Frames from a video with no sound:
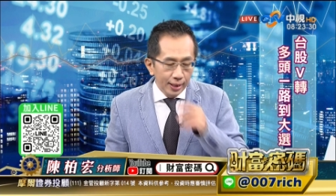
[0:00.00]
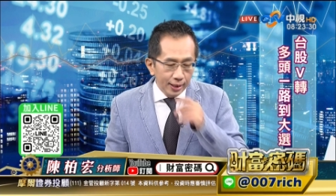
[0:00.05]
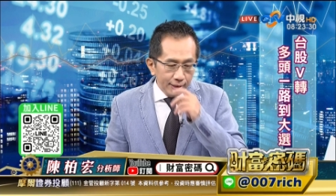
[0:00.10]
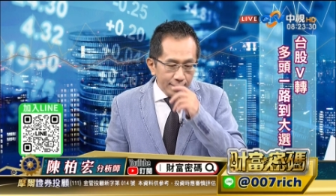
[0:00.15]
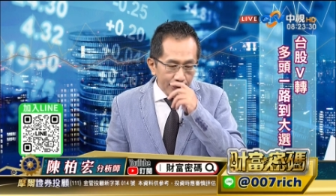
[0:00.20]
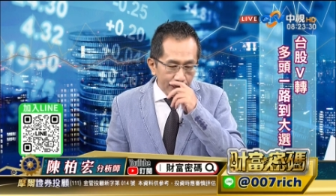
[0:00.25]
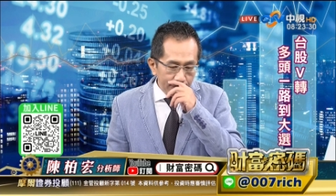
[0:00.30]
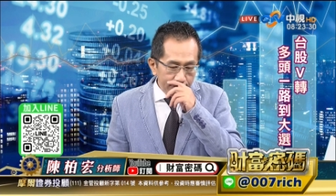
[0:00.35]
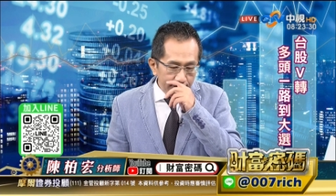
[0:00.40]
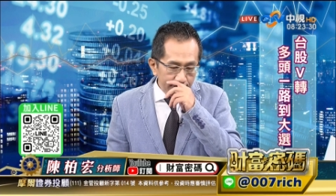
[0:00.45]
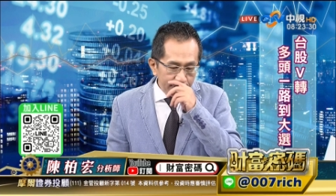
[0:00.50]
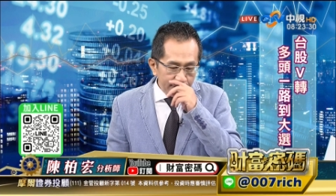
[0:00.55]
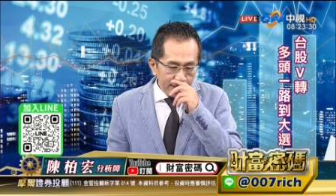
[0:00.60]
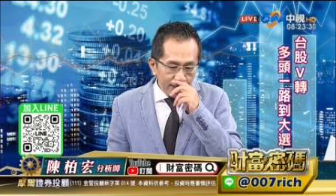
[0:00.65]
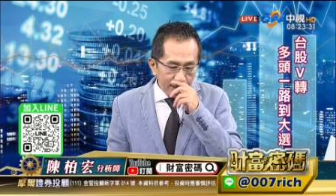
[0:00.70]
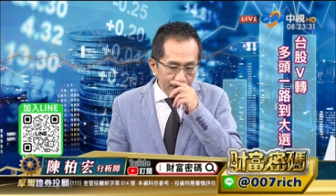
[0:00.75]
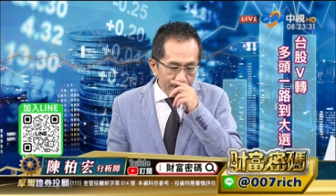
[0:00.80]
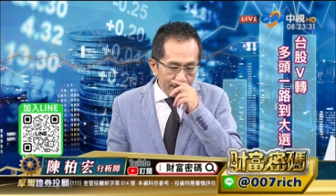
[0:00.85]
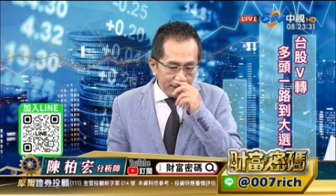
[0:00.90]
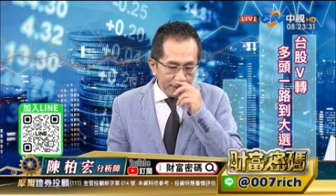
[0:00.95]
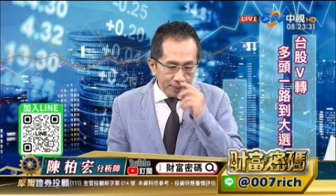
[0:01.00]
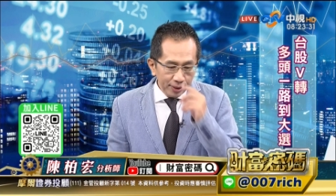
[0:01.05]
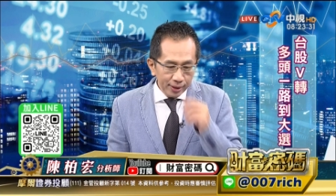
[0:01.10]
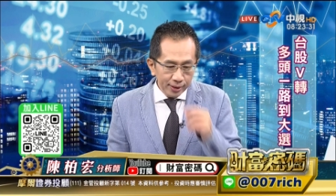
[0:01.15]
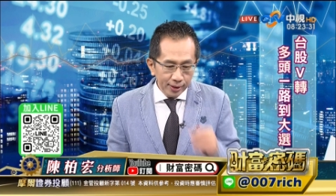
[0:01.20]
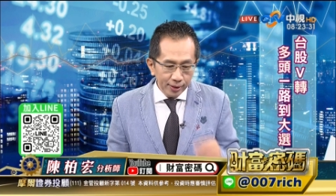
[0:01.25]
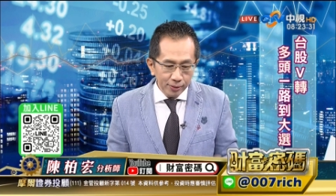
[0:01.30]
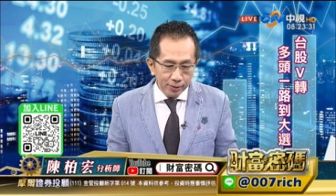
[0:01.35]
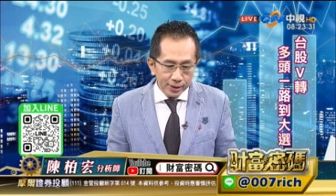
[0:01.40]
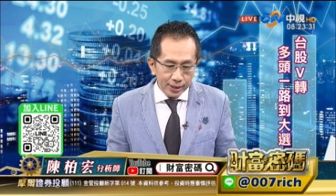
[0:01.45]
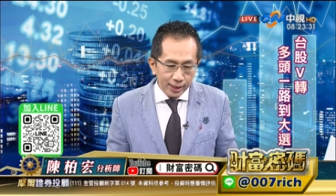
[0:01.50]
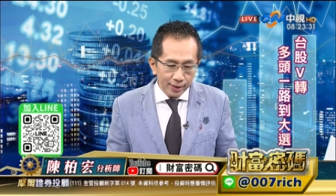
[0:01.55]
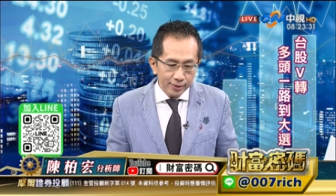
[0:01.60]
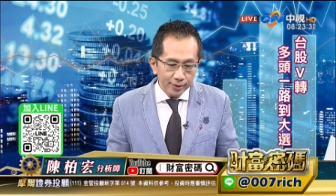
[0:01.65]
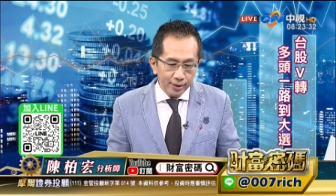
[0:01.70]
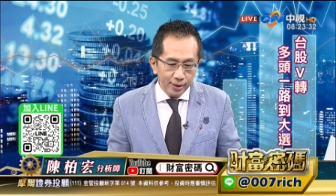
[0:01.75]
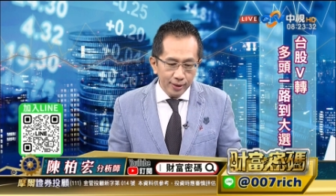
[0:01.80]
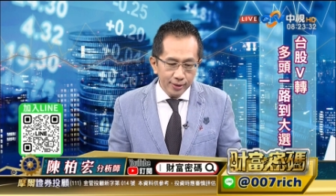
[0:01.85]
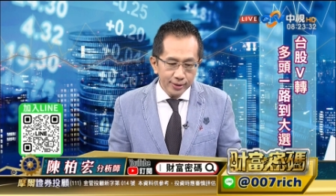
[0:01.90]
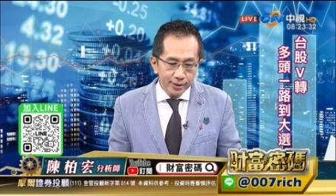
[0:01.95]
那十四号里面呢，我想
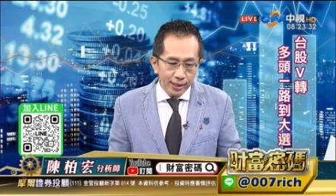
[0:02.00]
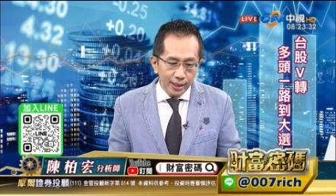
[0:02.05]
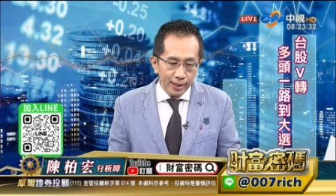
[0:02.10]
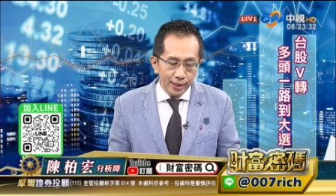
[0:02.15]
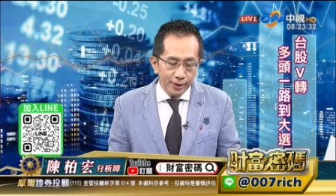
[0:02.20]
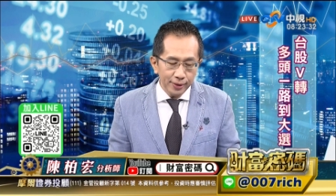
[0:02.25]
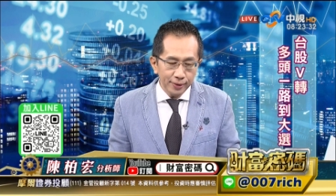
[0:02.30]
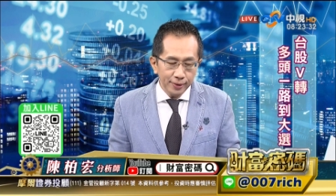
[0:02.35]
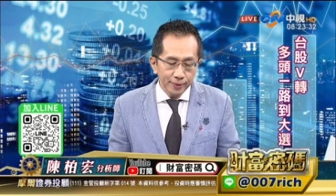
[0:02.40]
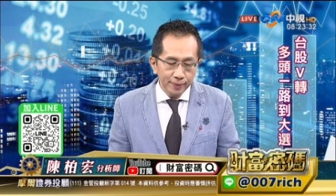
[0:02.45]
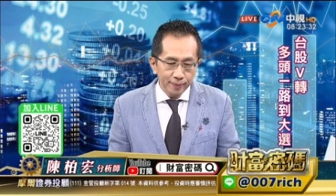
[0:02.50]
啊，在